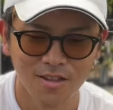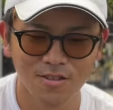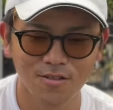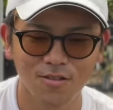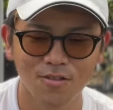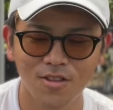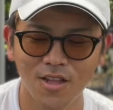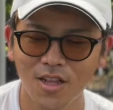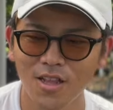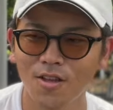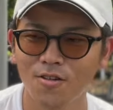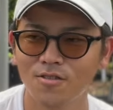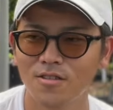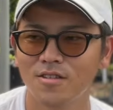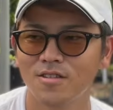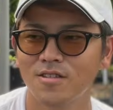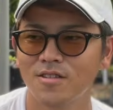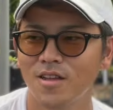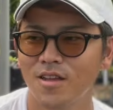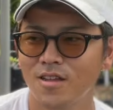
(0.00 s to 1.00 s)
でその種を
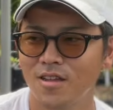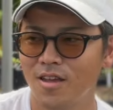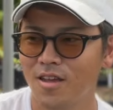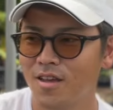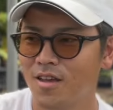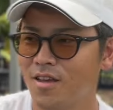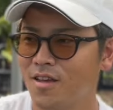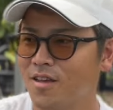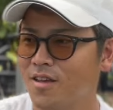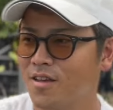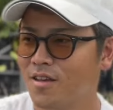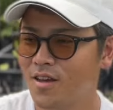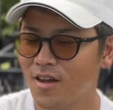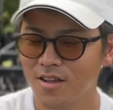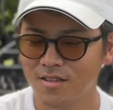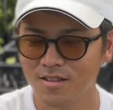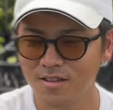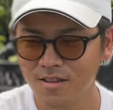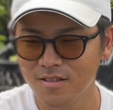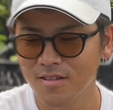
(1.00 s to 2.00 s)
ですね、えー、
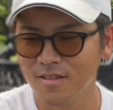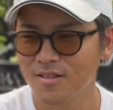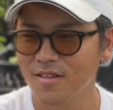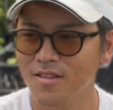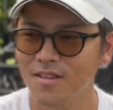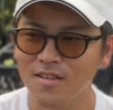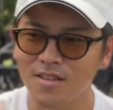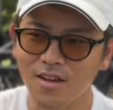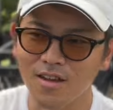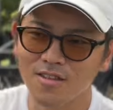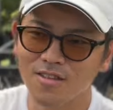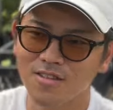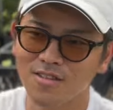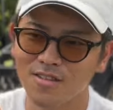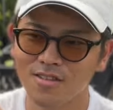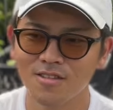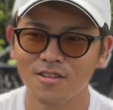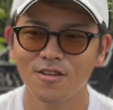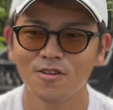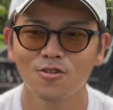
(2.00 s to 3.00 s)
発芽させて高継
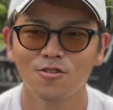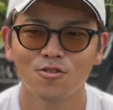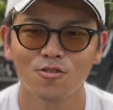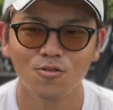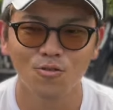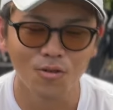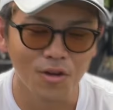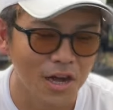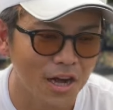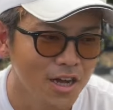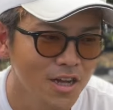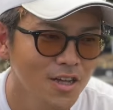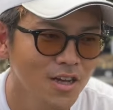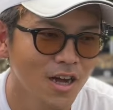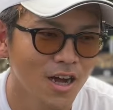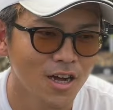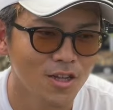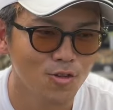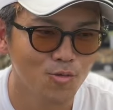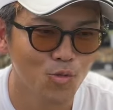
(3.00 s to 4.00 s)
ぎっていうことが
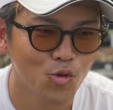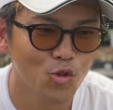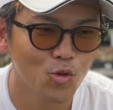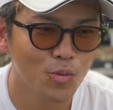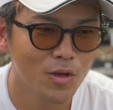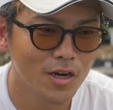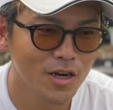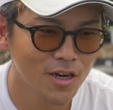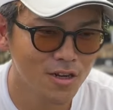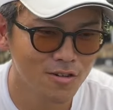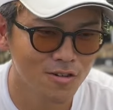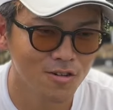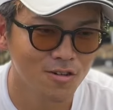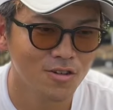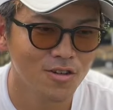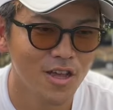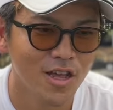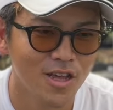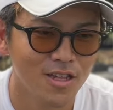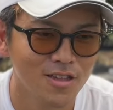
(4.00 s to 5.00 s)
あの求められる、
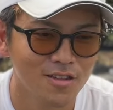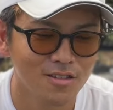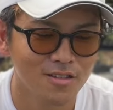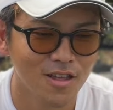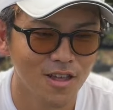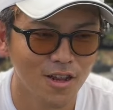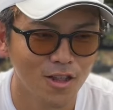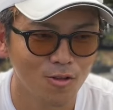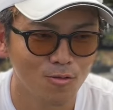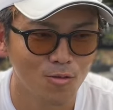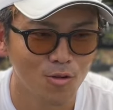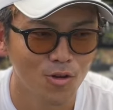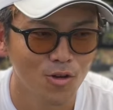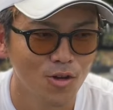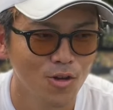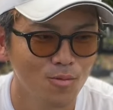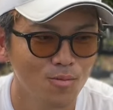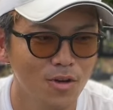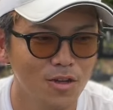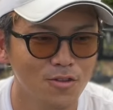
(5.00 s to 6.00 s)
えー、ですけれども
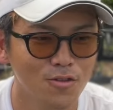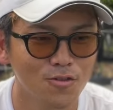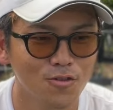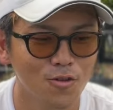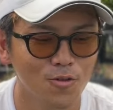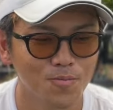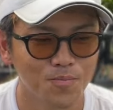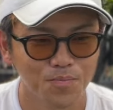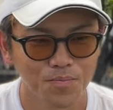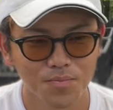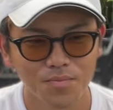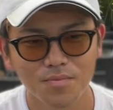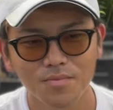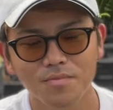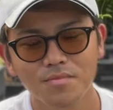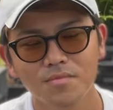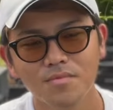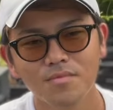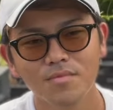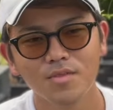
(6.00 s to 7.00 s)
まあちょっと
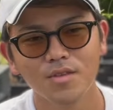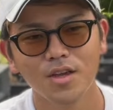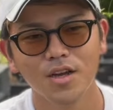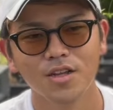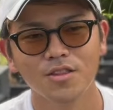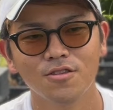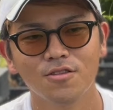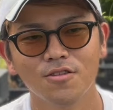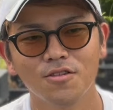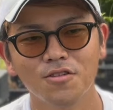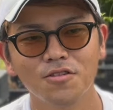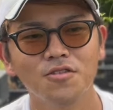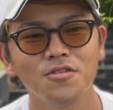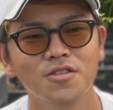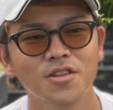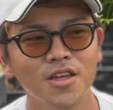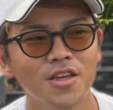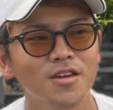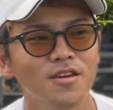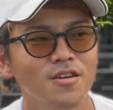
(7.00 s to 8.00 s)
あ
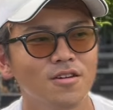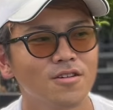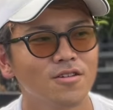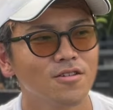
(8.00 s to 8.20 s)
のー、ね